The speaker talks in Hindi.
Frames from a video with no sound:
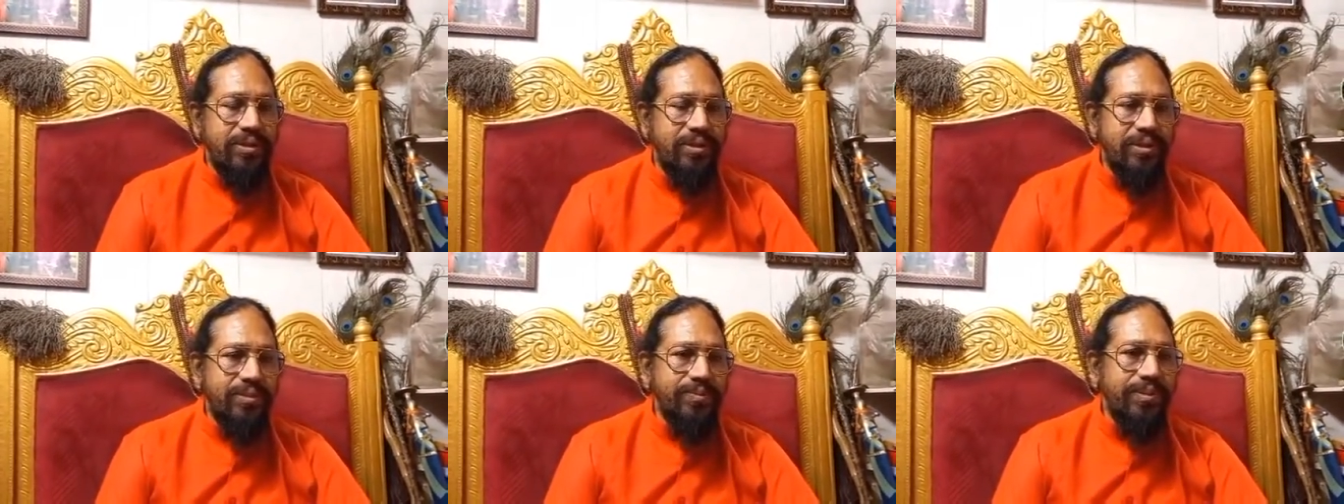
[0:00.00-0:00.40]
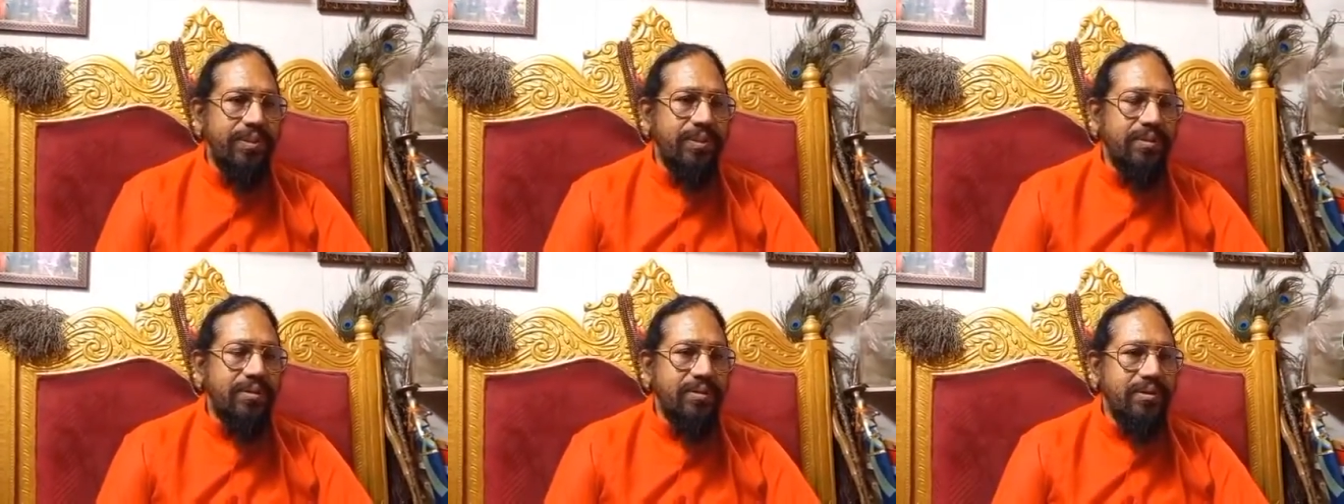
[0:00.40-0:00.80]
तीन
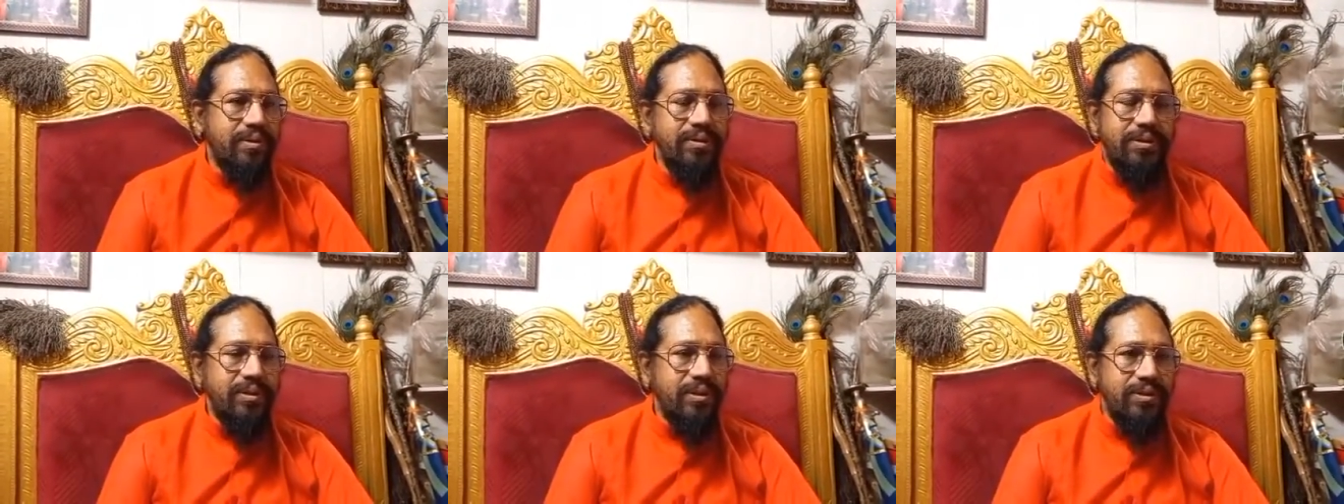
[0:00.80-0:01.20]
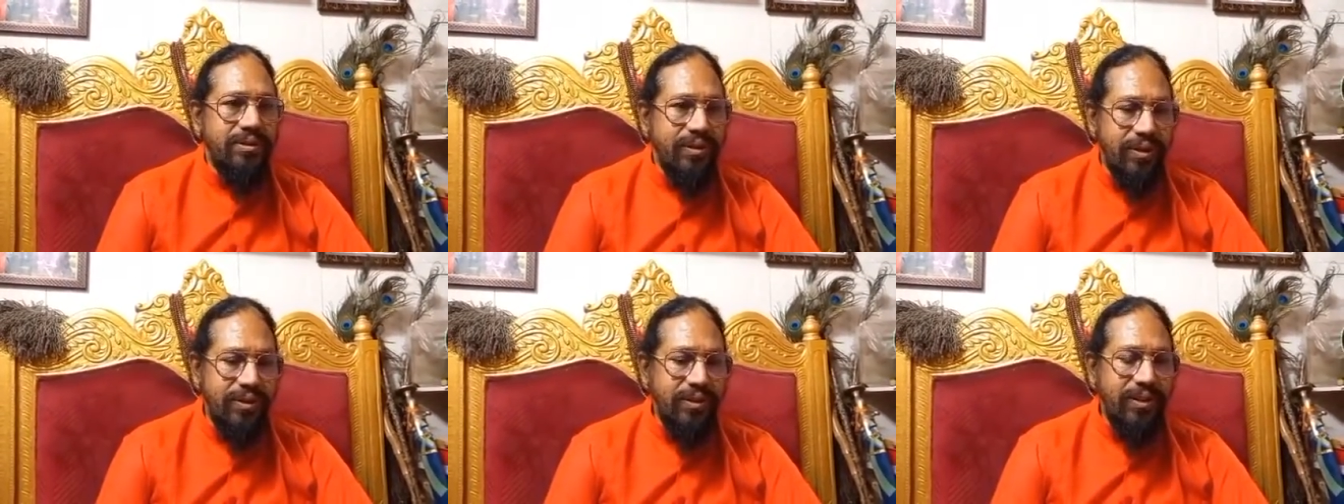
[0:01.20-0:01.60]
मिनट छः
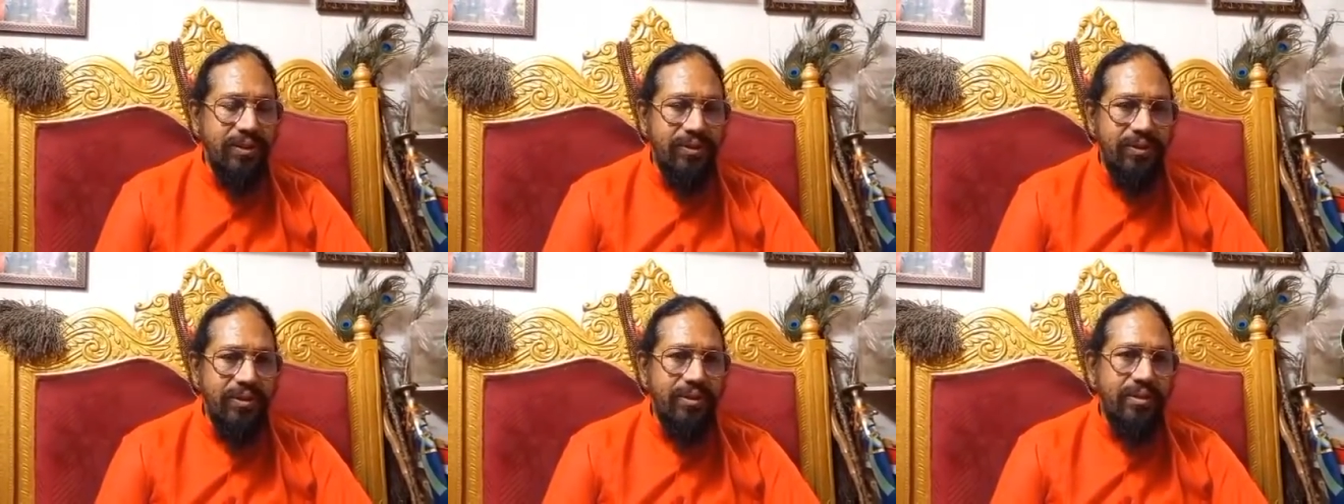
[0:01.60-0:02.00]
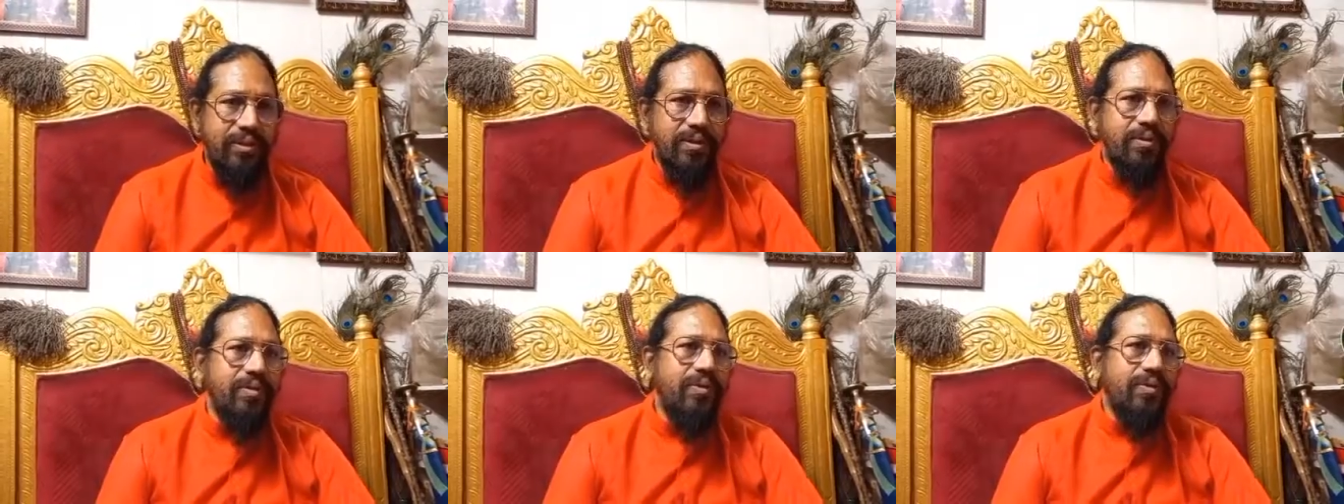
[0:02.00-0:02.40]
छः तीन
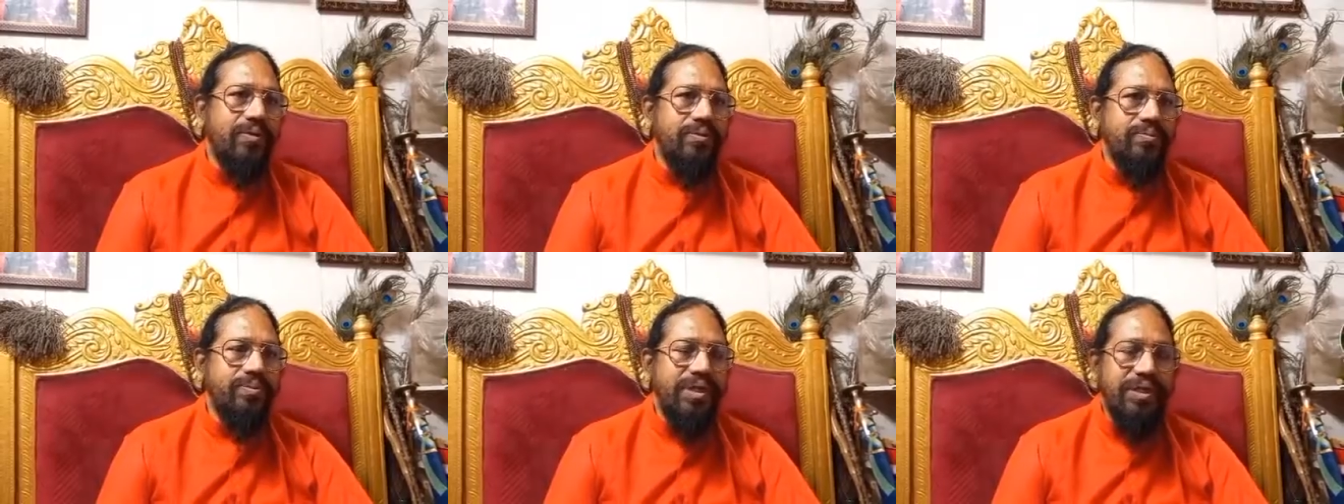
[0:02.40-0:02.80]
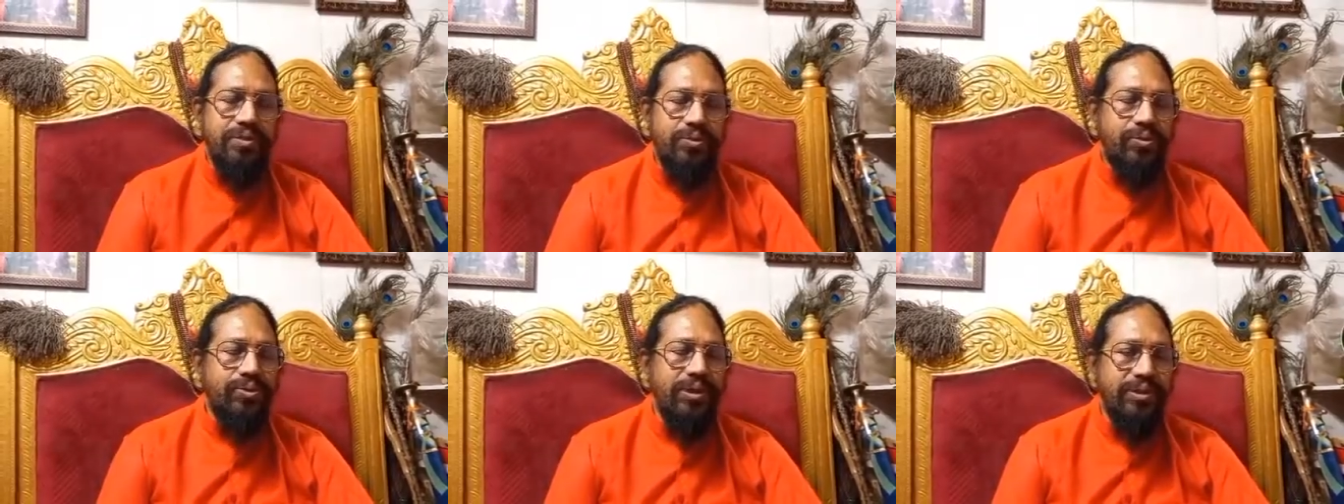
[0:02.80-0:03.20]
और तेईस
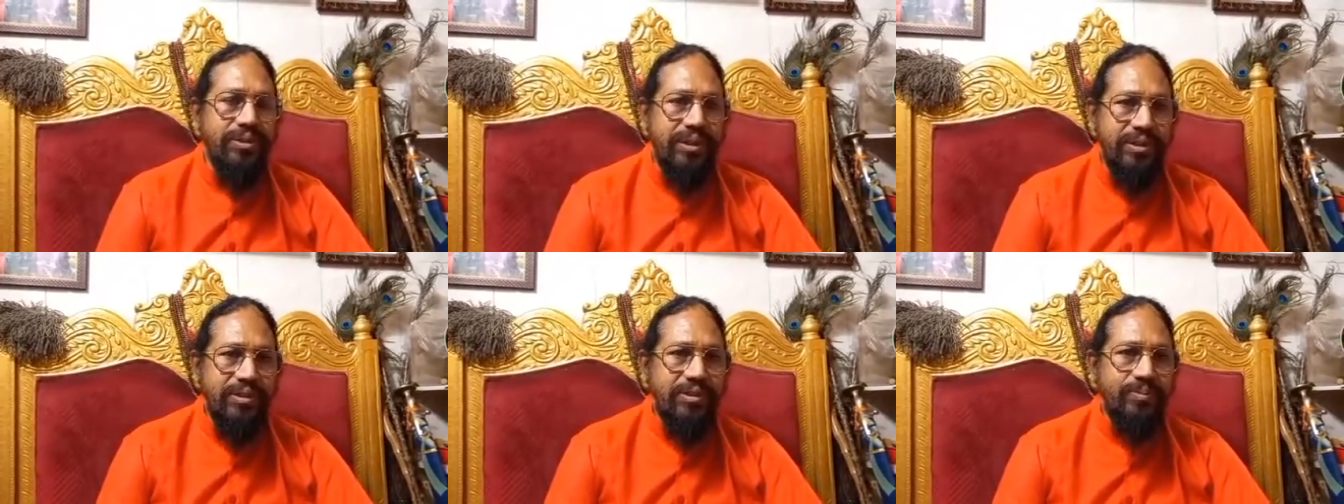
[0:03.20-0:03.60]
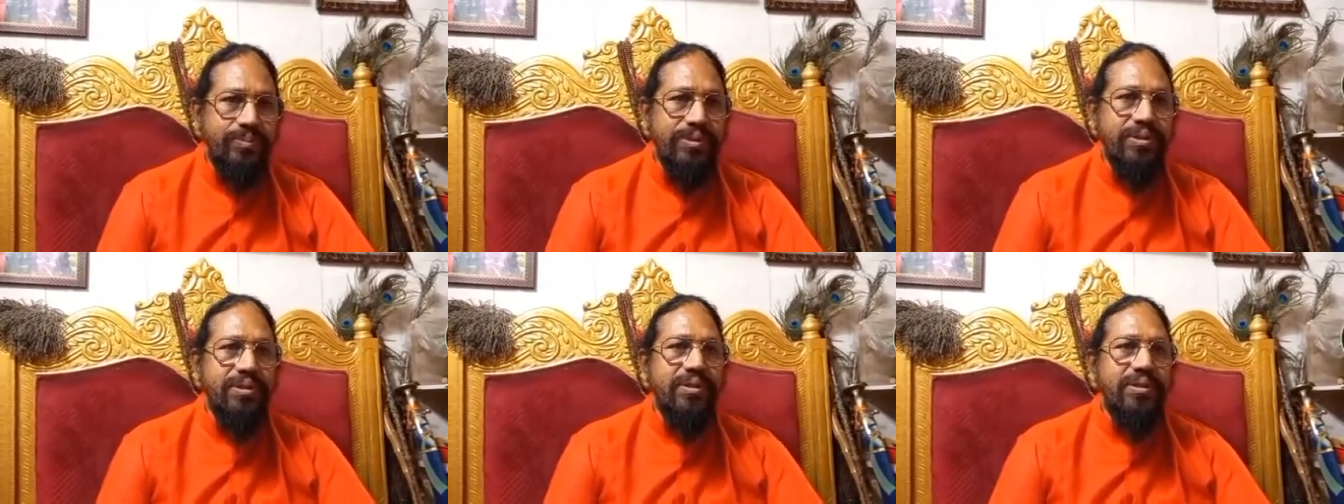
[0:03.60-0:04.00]
दो हज़ार तेईस
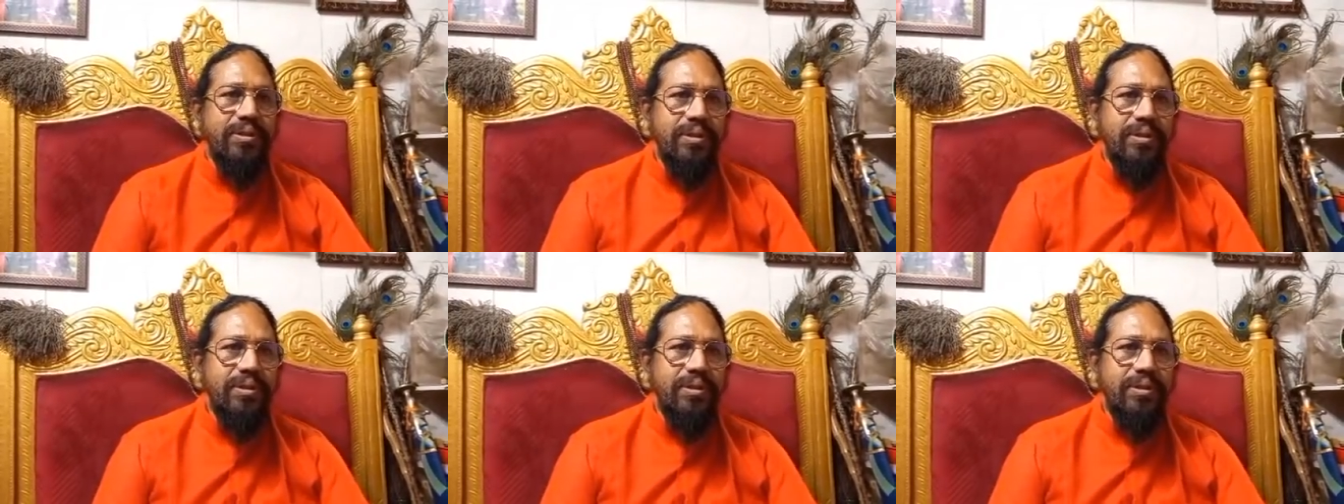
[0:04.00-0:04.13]
में